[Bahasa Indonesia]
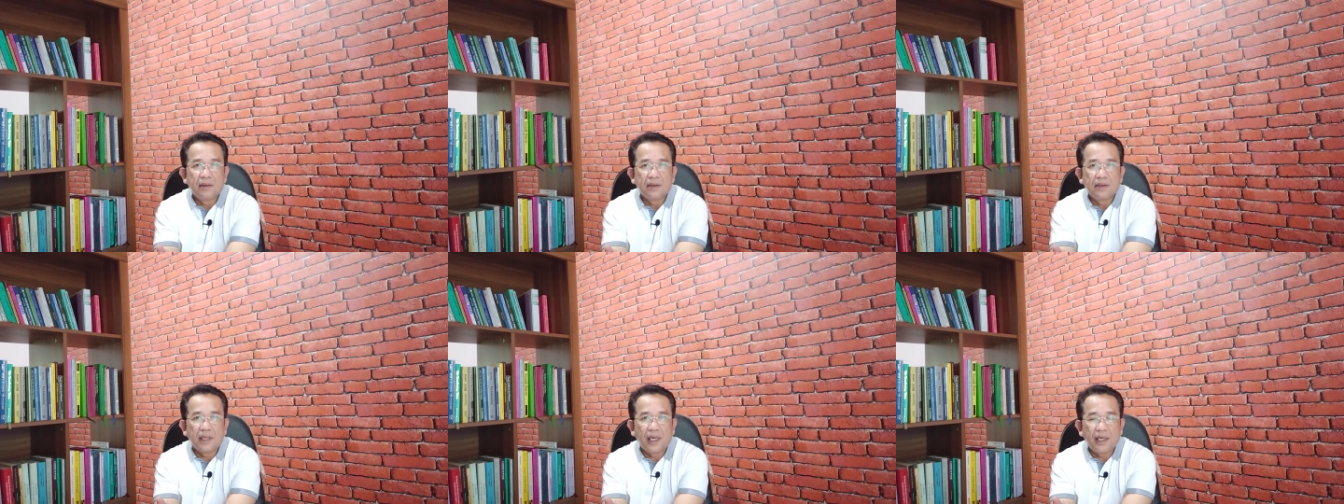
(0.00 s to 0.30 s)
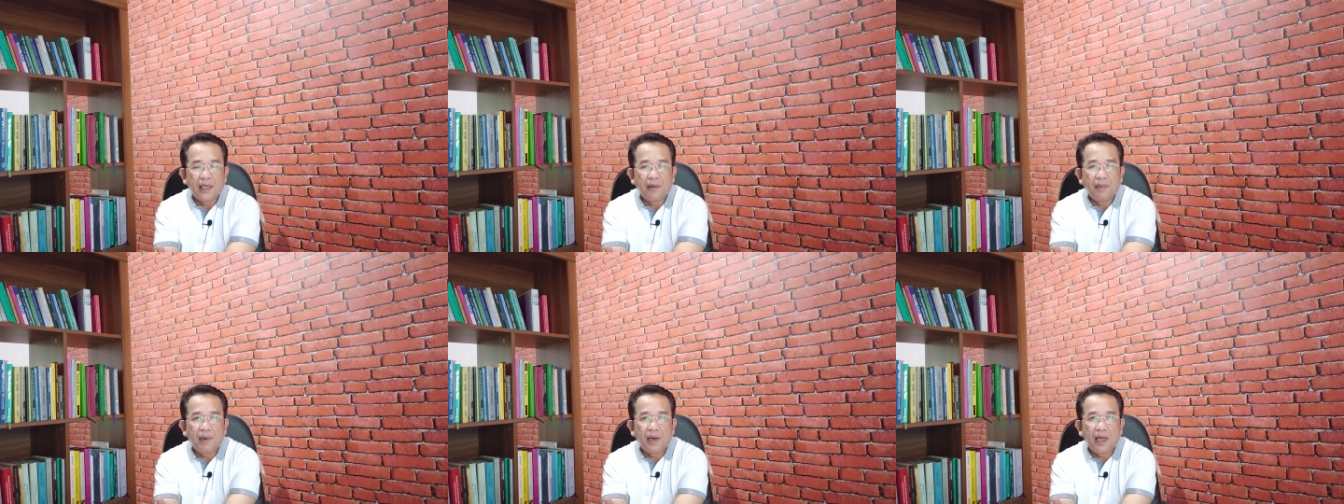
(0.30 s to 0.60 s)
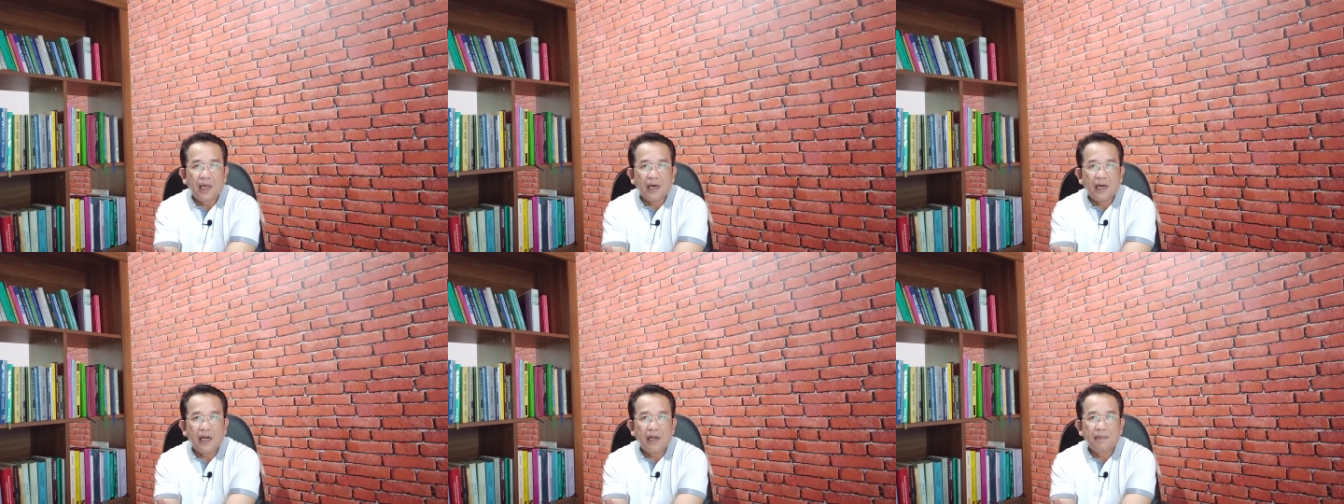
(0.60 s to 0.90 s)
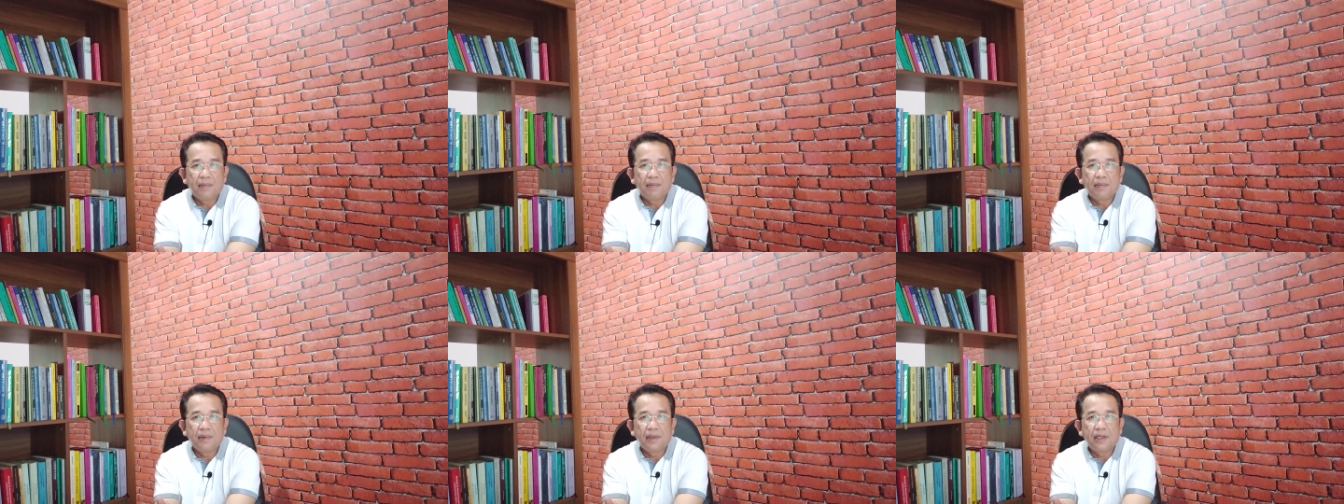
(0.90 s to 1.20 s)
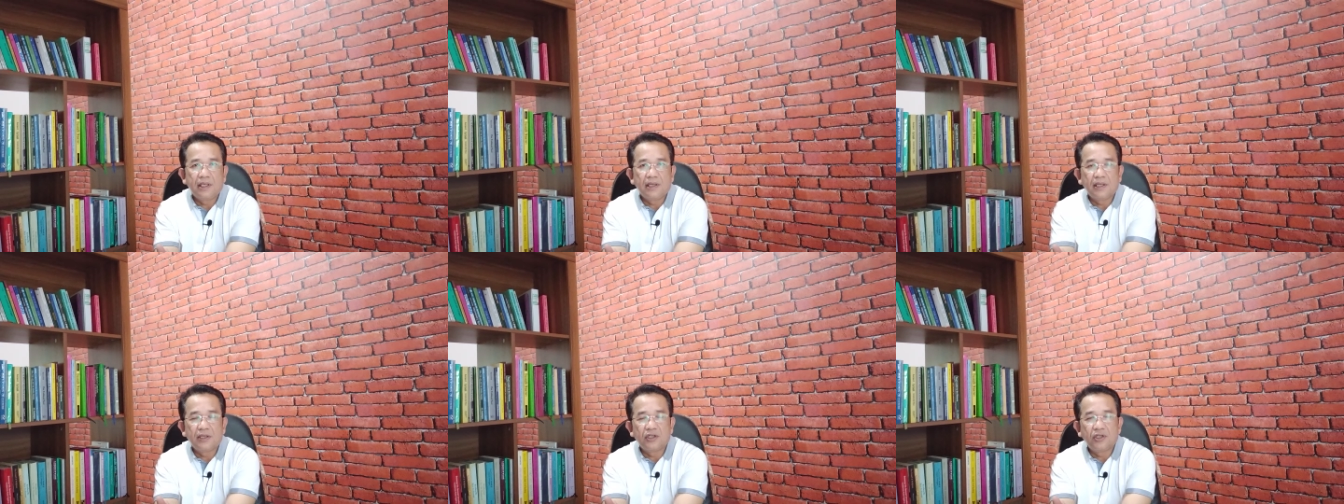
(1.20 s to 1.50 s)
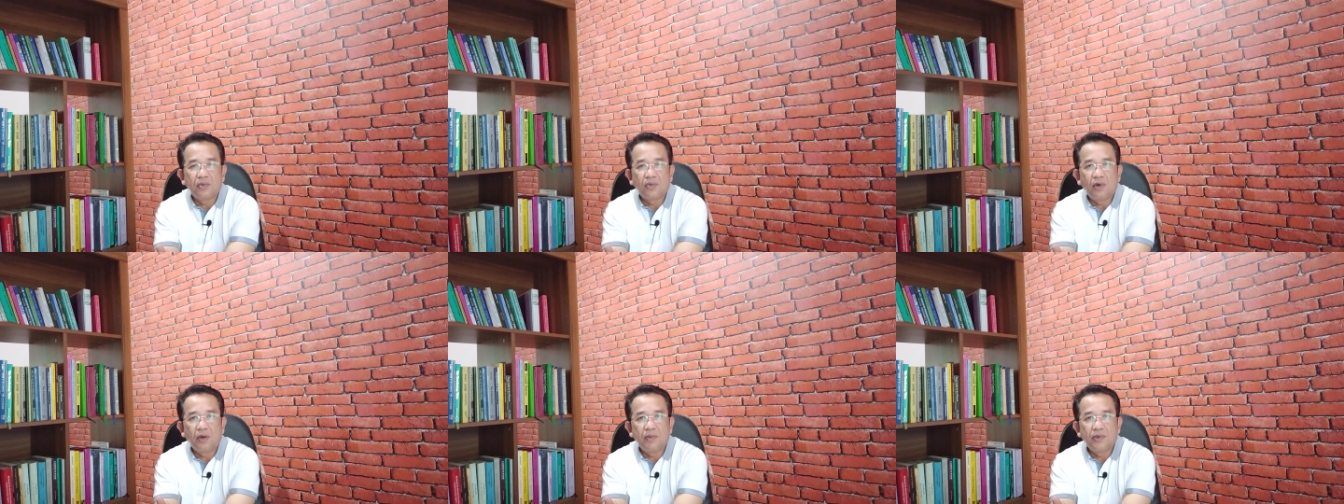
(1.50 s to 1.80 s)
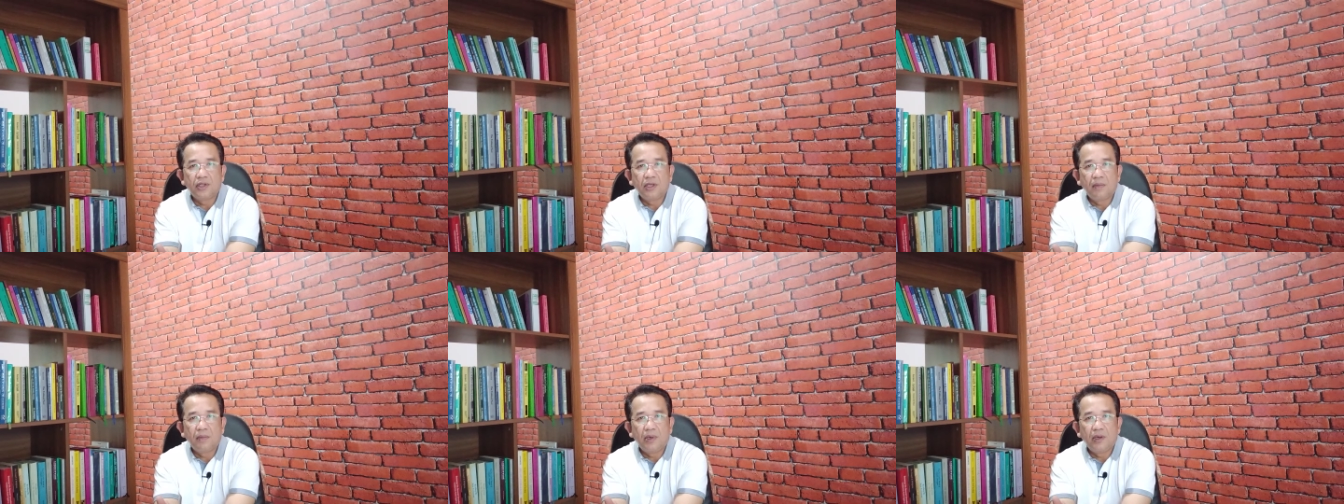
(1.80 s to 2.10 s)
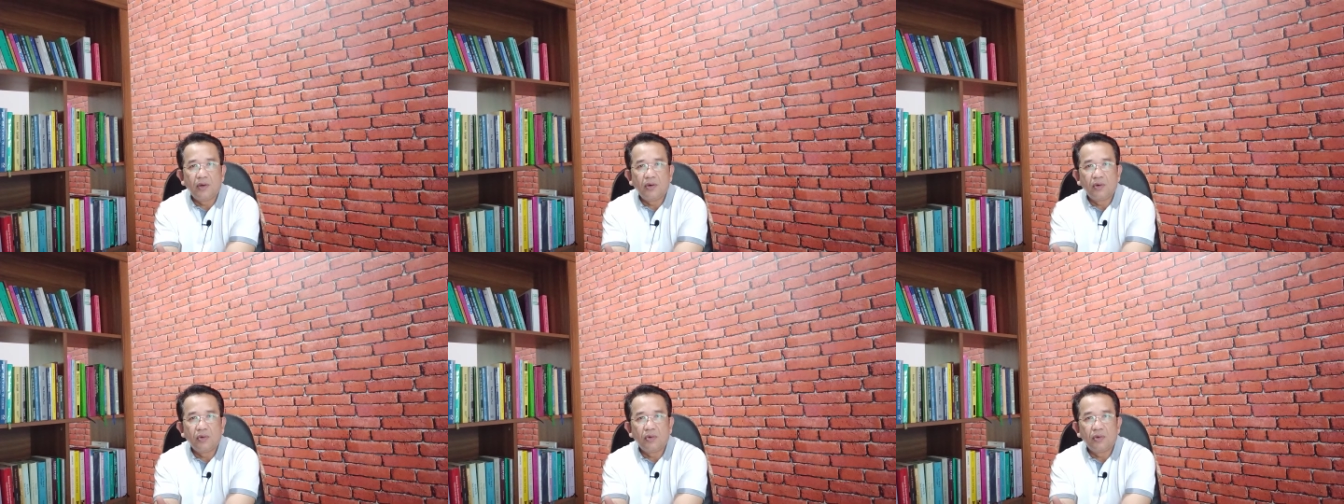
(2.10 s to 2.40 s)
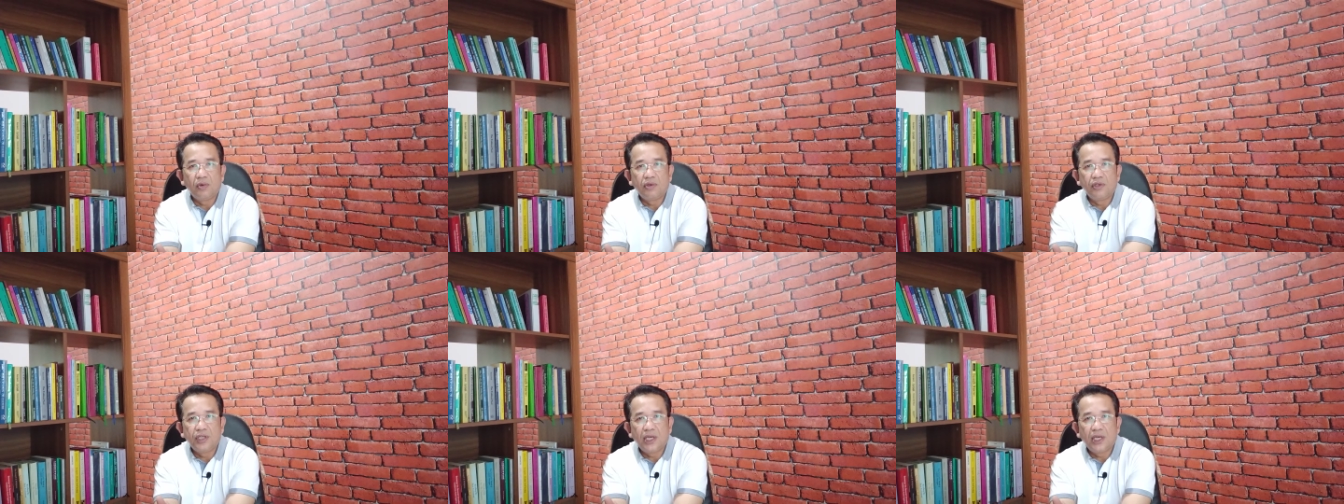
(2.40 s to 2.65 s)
Saya berharap kita semua bisa mendukung